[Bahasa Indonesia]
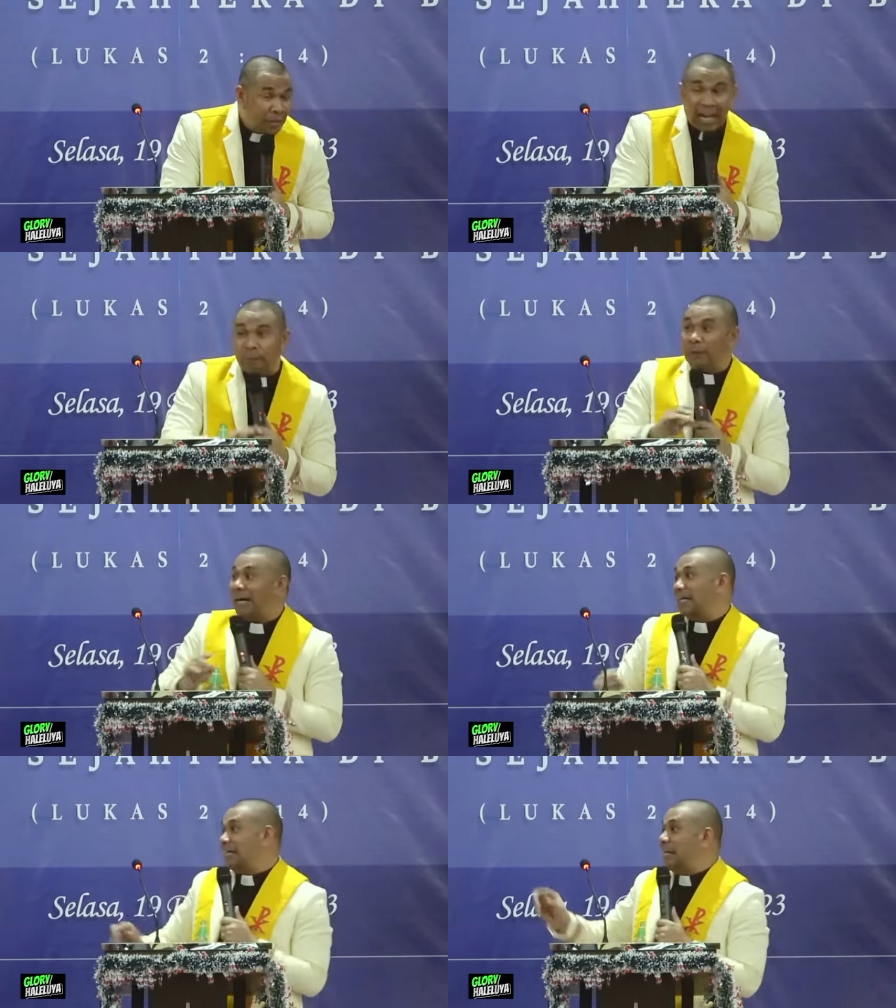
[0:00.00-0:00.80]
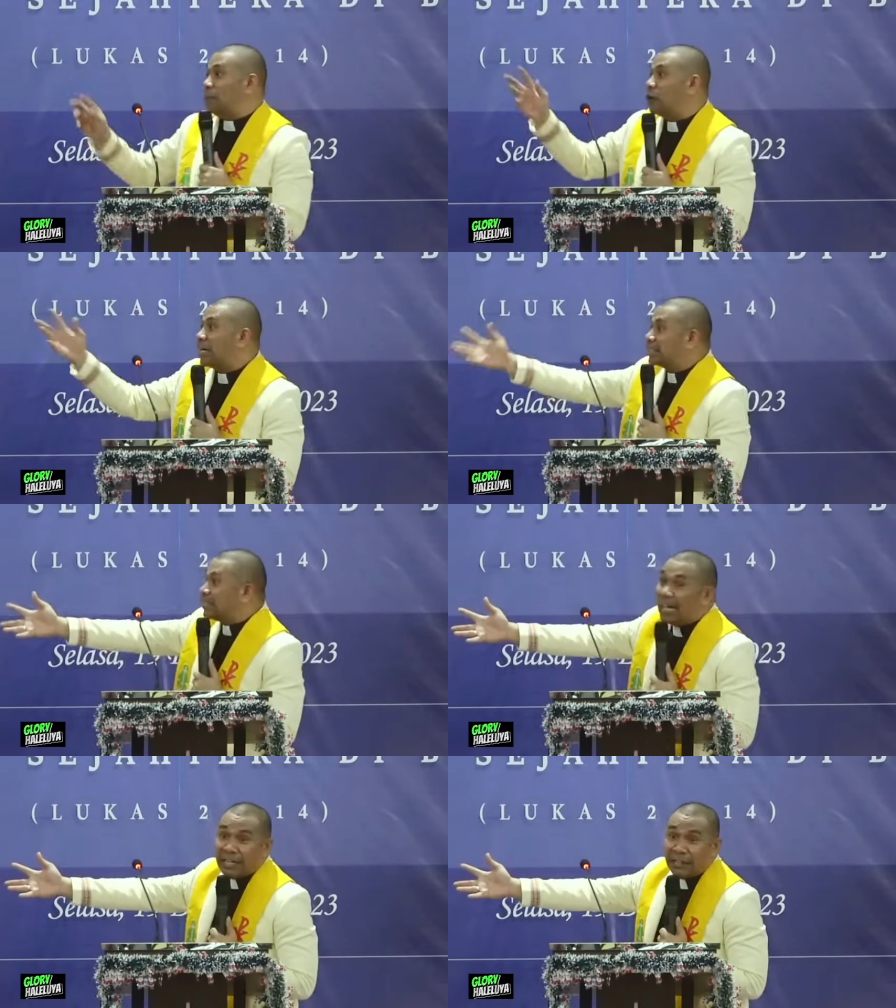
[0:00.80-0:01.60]
Apalagi dia mau
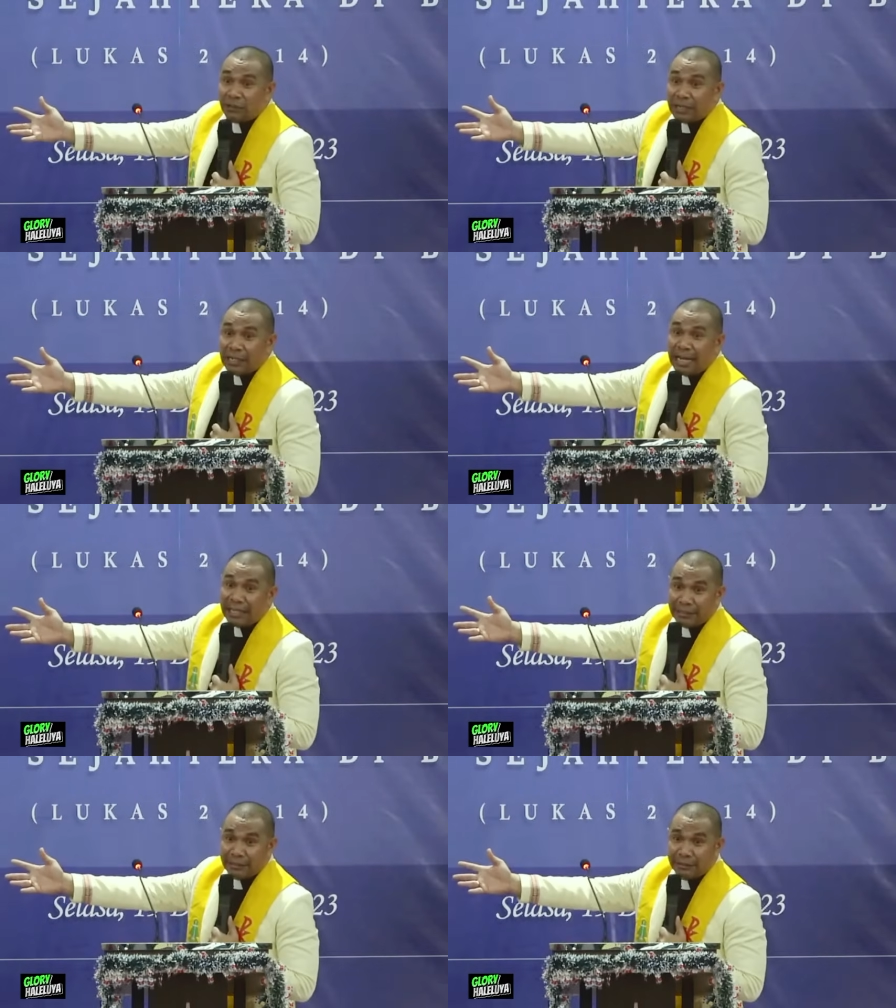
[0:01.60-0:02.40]
kasih yakin orang lain.